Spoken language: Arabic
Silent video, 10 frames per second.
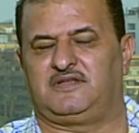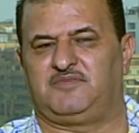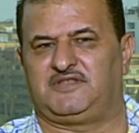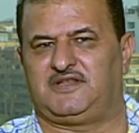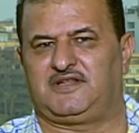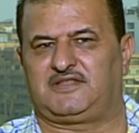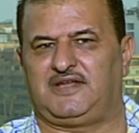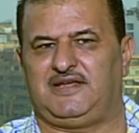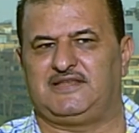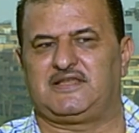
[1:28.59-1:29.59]
مدينة
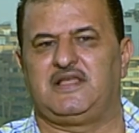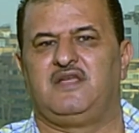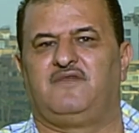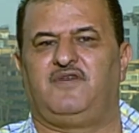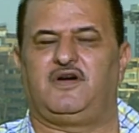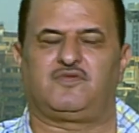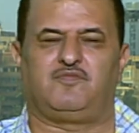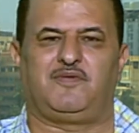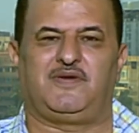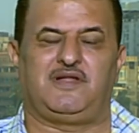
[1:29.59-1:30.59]
تعز
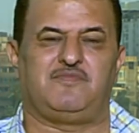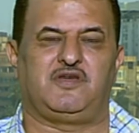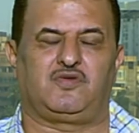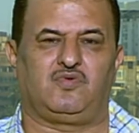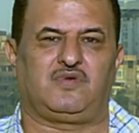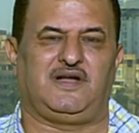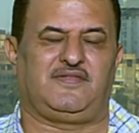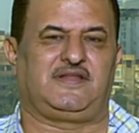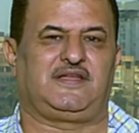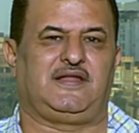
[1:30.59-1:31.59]
فربما لم يروق هذا
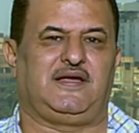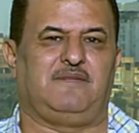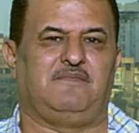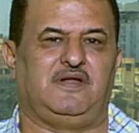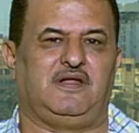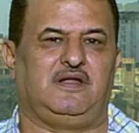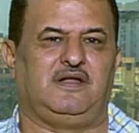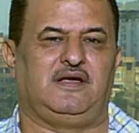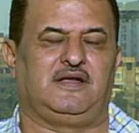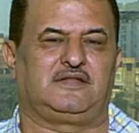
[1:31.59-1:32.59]
الكلام
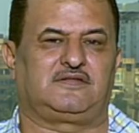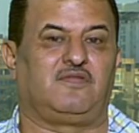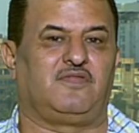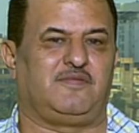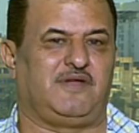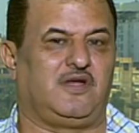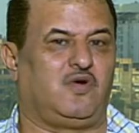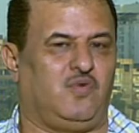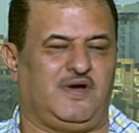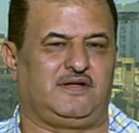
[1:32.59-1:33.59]
للتنظيم
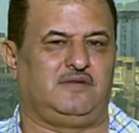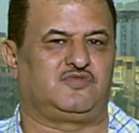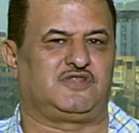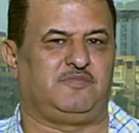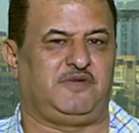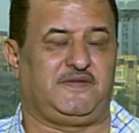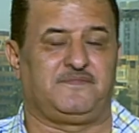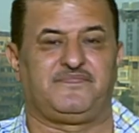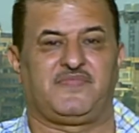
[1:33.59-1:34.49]
الإخوان المسلمين